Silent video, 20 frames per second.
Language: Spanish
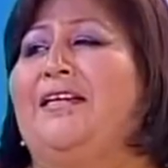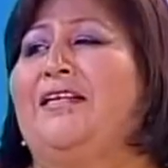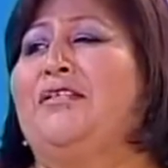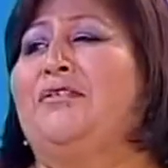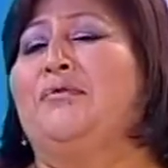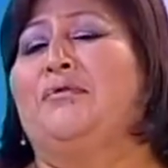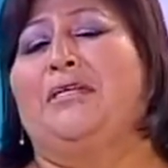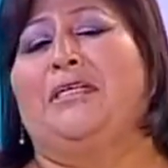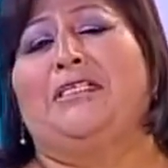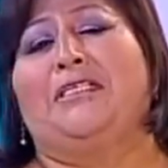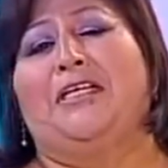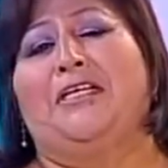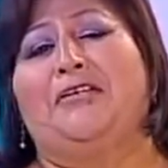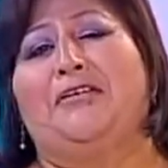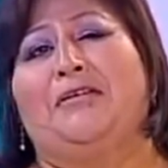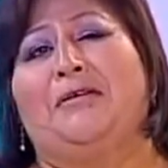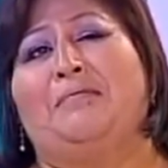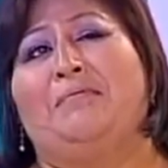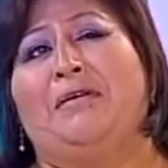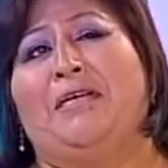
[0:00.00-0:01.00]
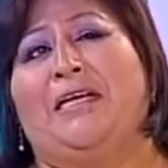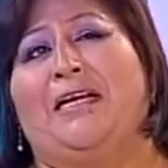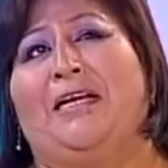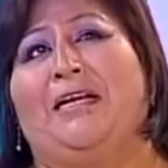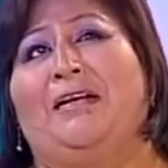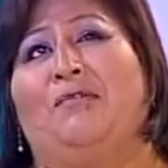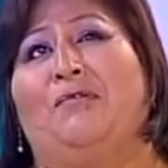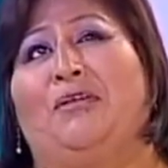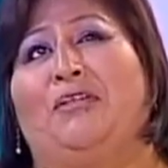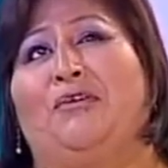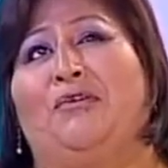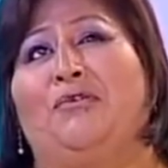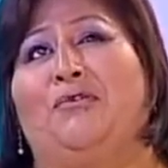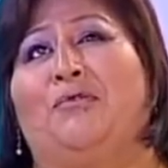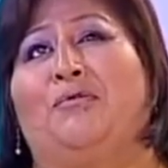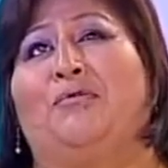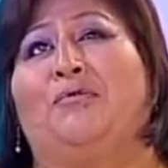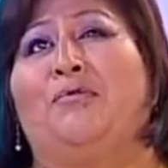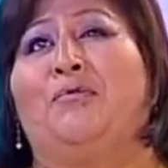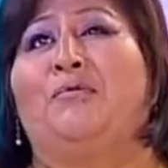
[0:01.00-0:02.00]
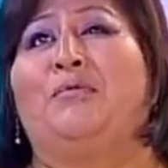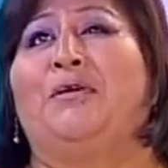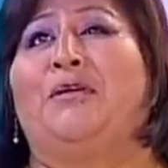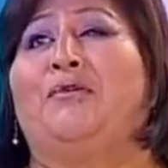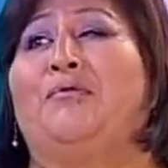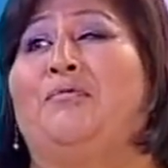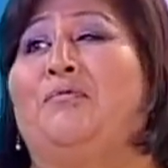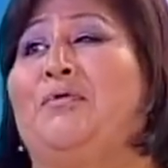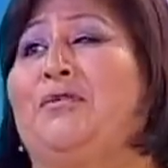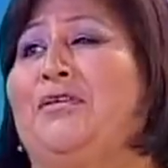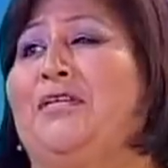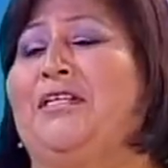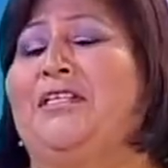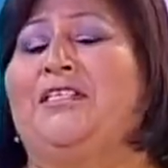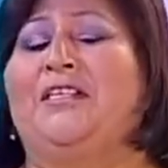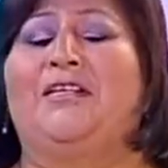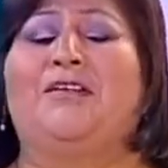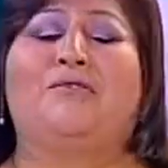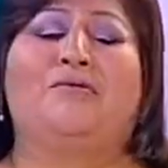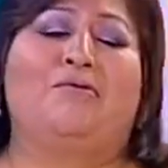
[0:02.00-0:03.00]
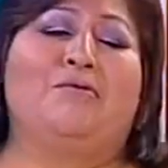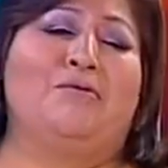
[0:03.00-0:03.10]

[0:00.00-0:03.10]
En su 15 años de mi hija, el 4 de octubre, cumplo 15 años,